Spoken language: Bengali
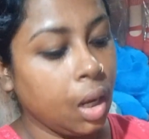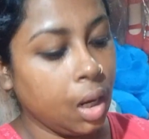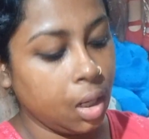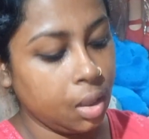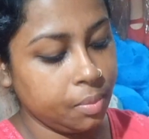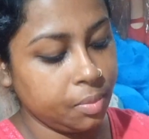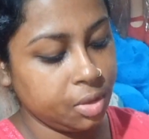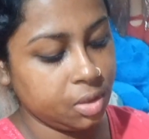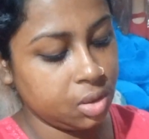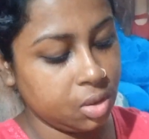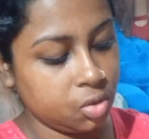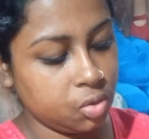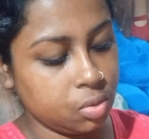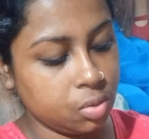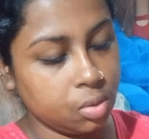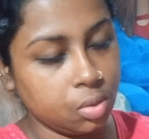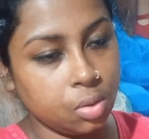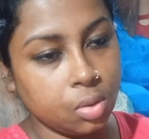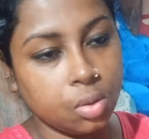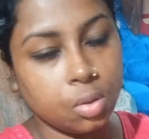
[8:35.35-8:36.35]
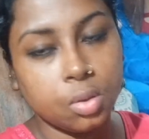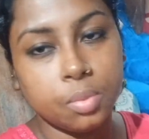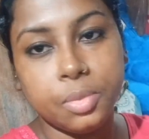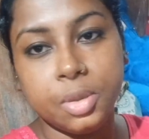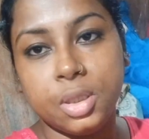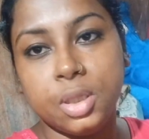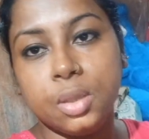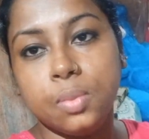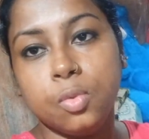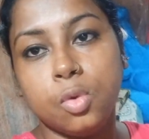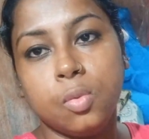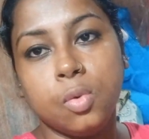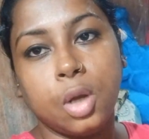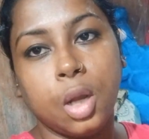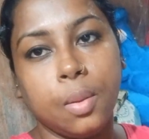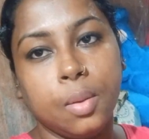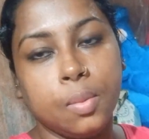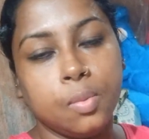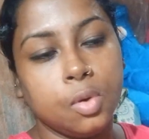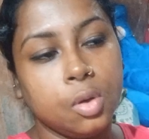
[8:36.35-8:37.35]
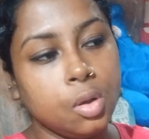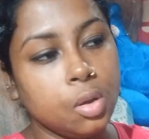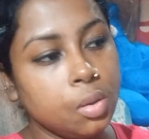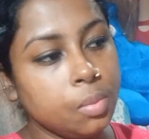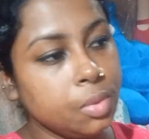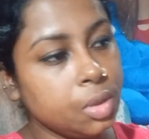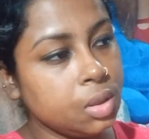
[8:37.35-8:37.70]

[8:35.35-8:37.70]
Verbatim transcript: আর মিঠির জন্য মিঠি মোমো খাবে বললো